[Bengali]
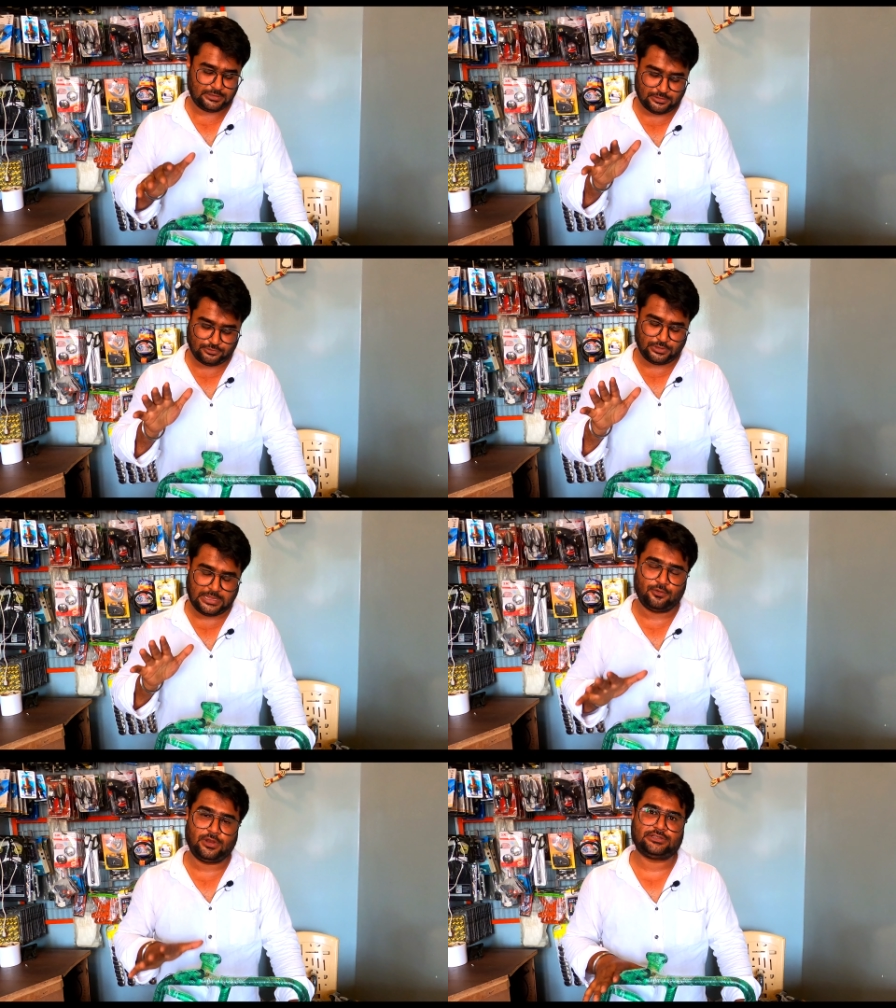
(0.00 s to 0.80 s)
কিন্তু
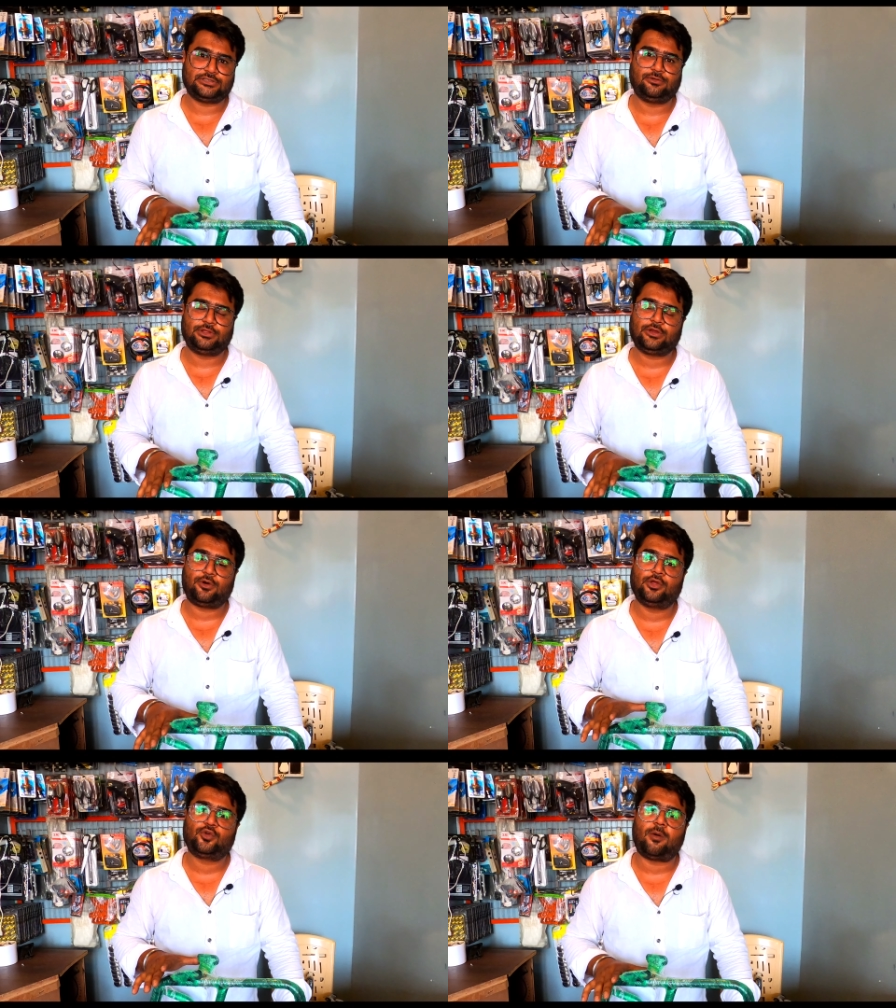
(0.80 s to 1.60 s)
এগুলো আছে সেগুলো থেকে
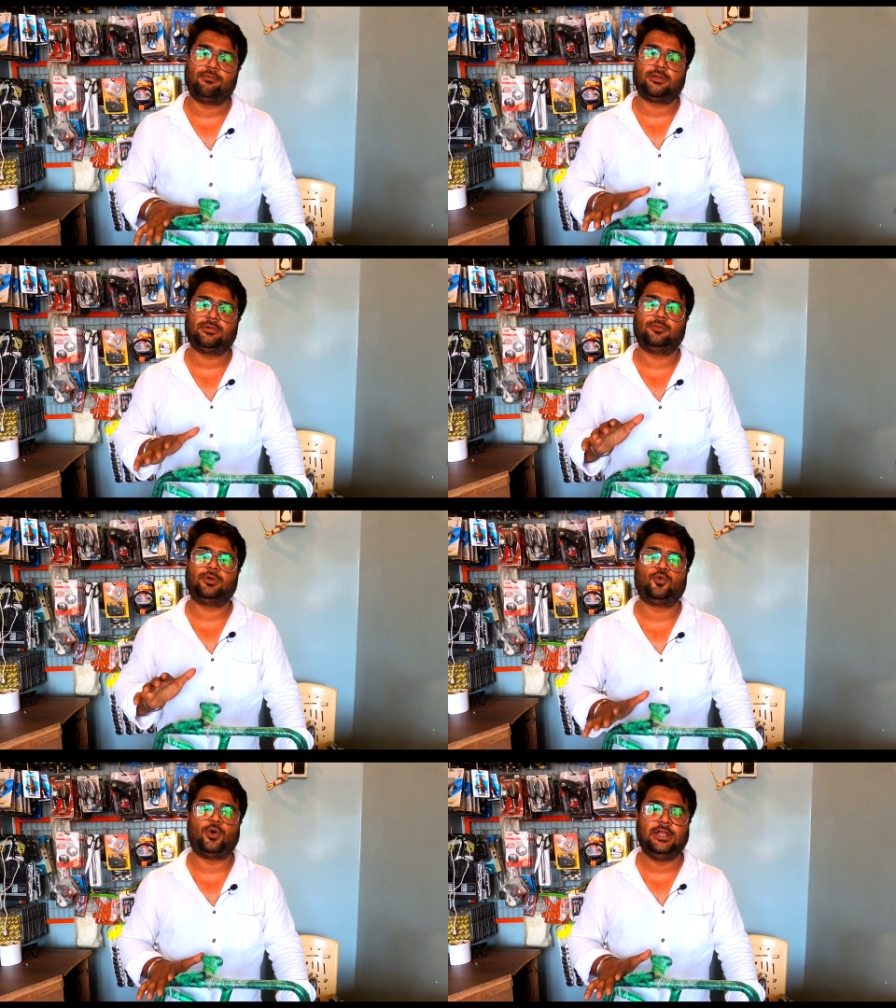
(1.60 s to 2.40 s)
অনেক কম দামে
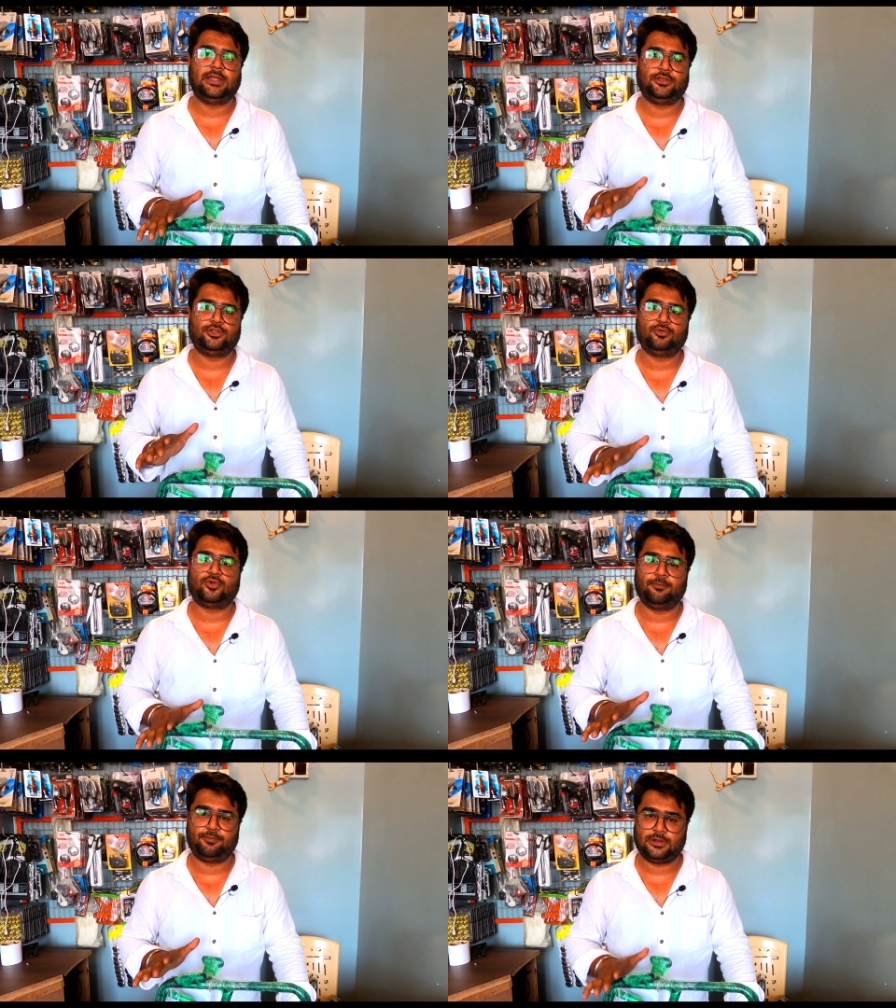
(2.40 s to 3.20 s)
এবং কোয়ালিটি যদি তুমি
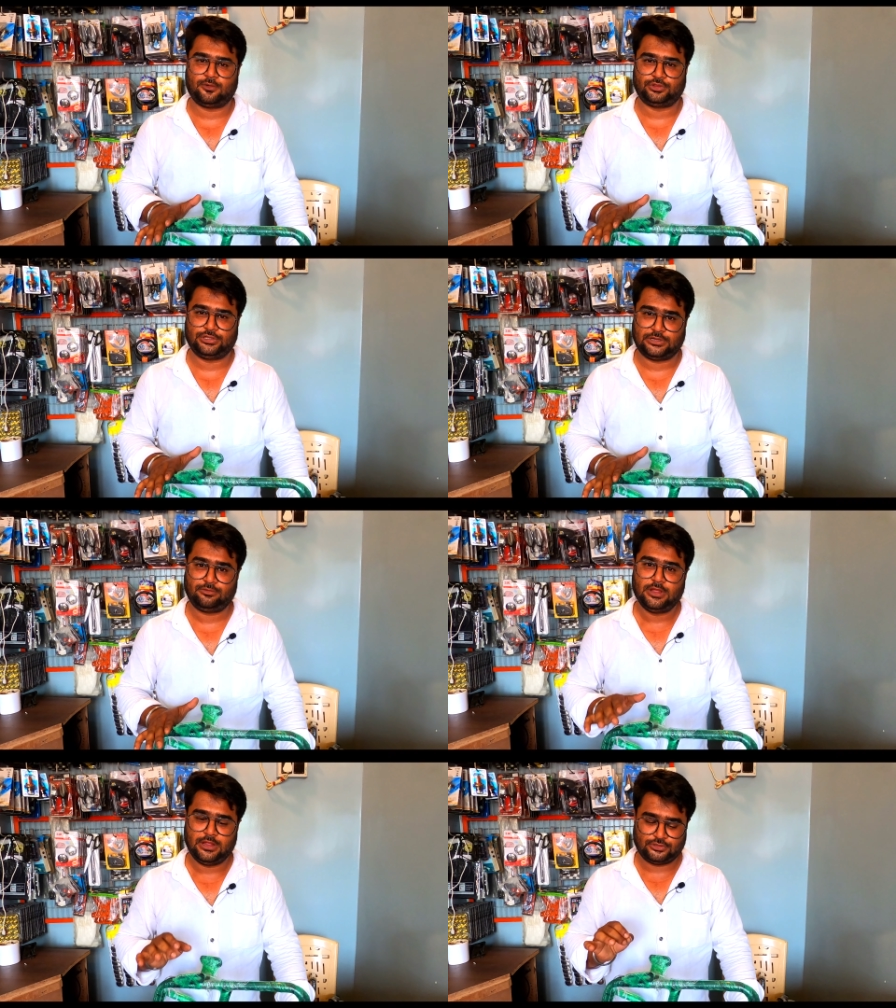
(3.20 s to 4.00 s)
কম্পেয়ার করতে চাও
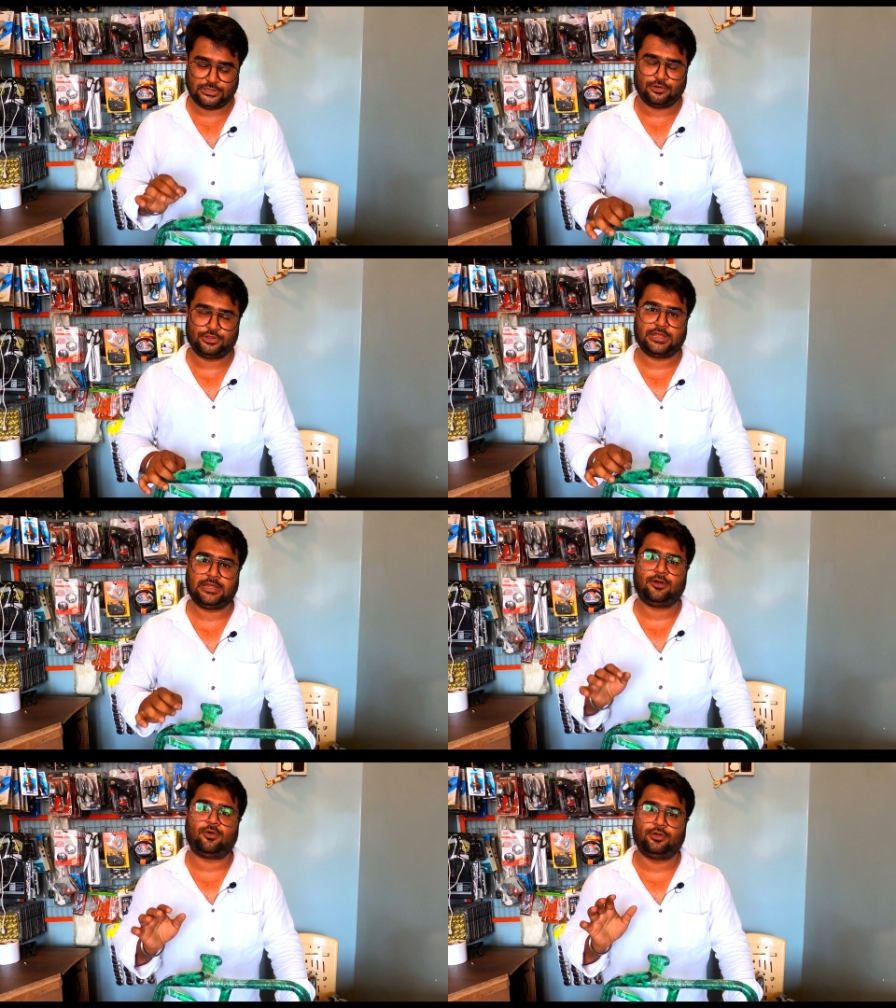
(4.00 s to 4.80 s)
সেগুলো থেকে
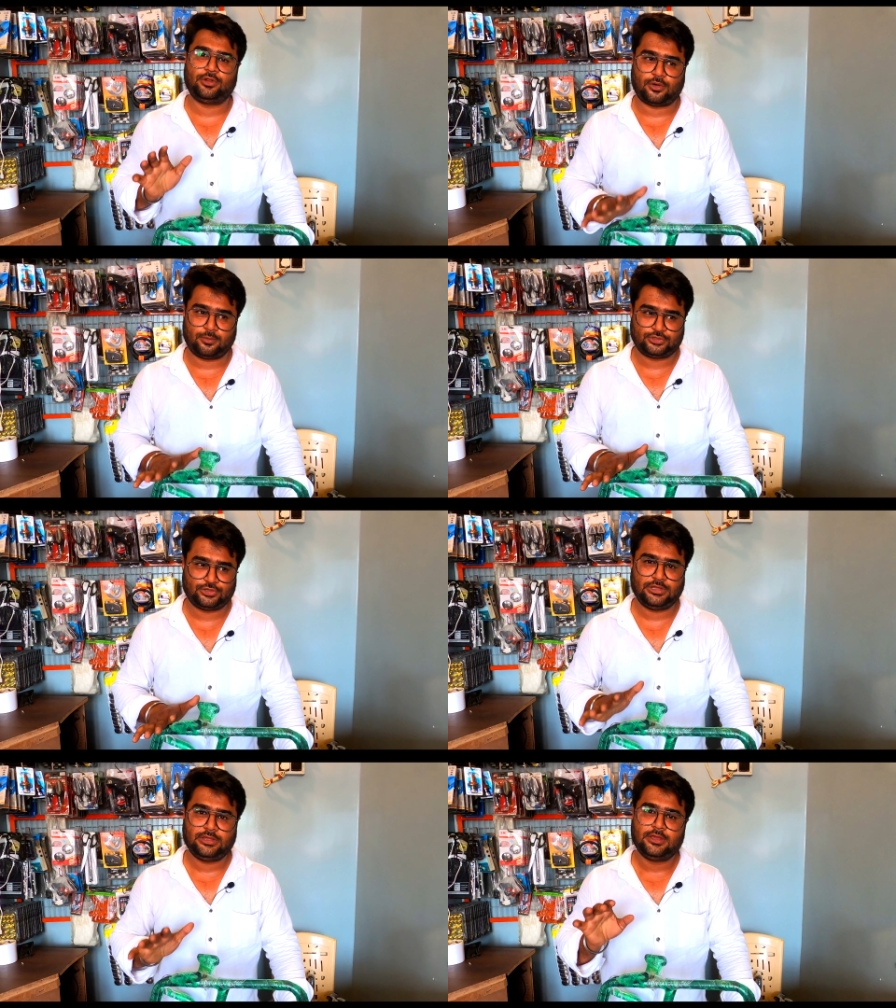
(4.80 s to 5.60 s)
এটা অনেক
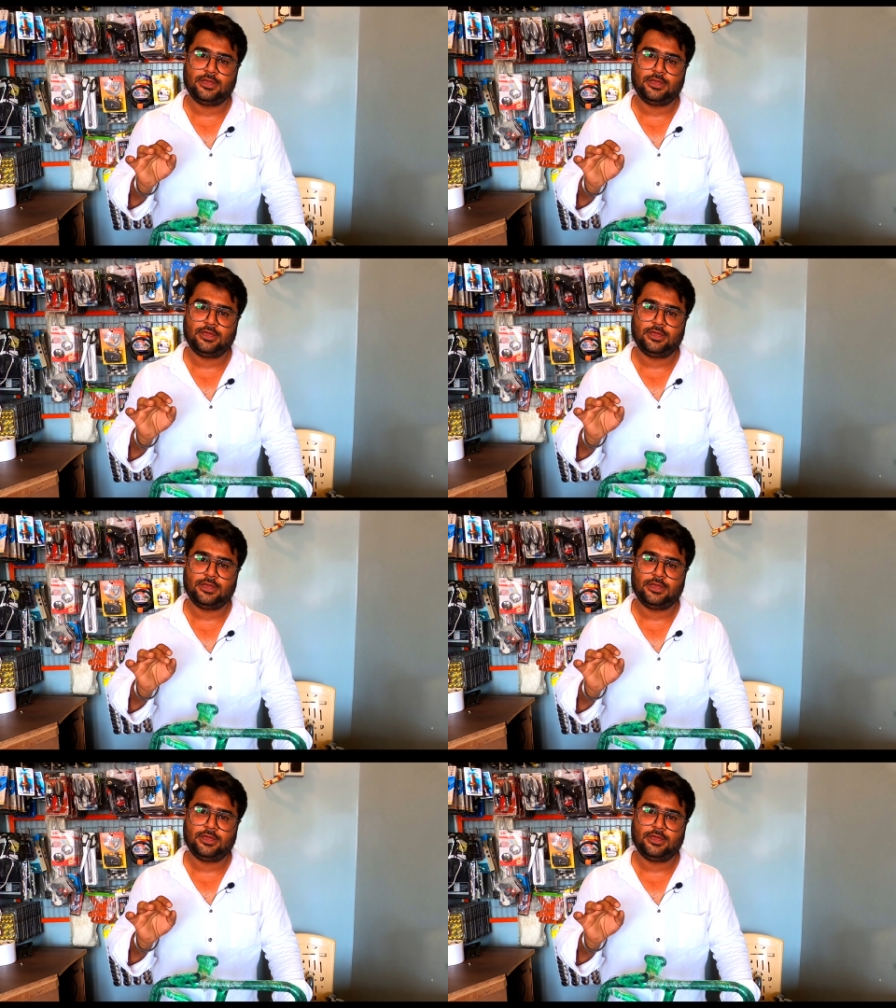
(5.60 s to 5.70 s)
অবশ্যই